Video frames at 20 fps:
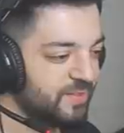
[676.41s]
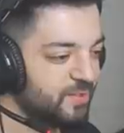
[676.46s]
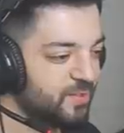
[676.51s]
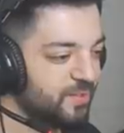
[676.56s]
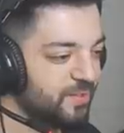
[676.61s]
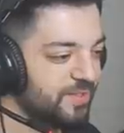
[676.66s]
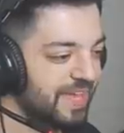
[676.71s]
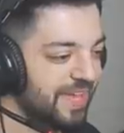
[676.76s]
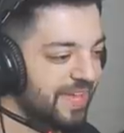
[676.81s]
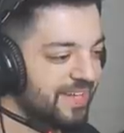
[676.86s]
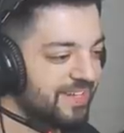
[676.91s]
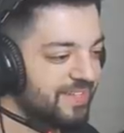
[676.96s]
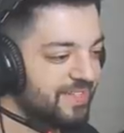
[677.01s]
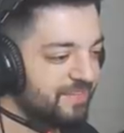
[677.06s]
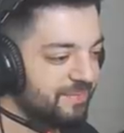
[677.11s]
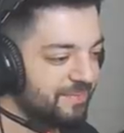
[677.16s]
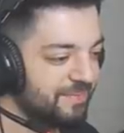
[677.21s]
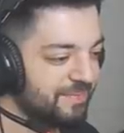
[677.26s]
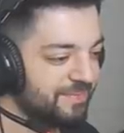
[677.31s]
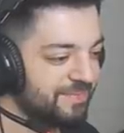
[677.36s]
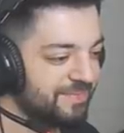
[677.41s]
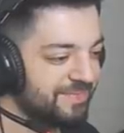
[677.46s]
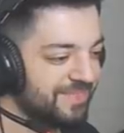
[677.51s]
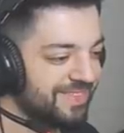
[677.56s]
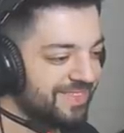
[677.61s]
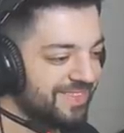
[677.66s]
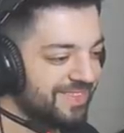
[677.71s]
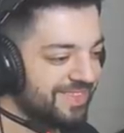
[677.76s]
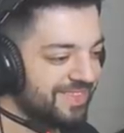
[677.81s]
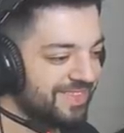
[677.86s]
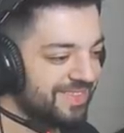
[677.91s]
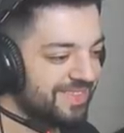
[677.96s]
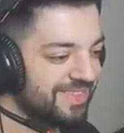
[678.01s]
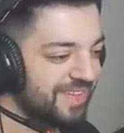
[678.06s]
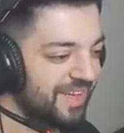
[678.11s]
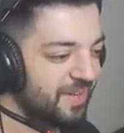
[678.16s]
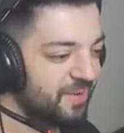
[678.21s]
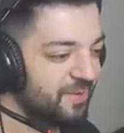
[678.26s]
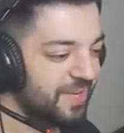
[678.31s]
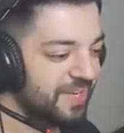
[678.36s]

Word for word: Şunu da harcayayım. Daha